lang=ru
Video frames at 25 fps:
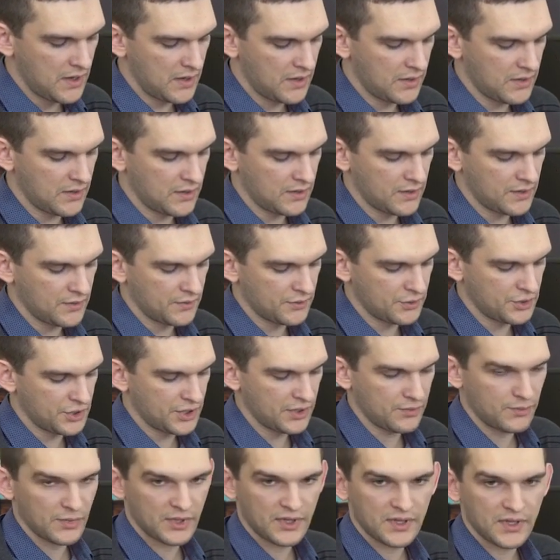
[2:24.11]
А,
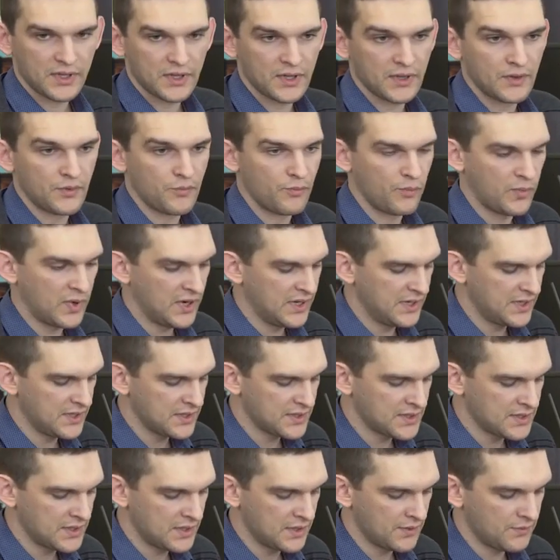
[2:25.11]
чем это
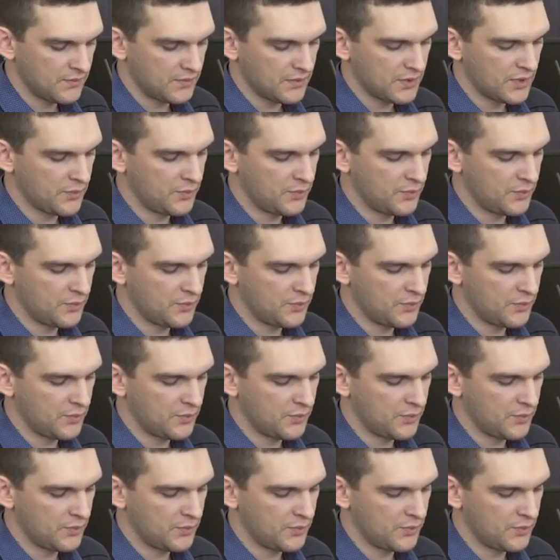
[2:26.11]
полезно?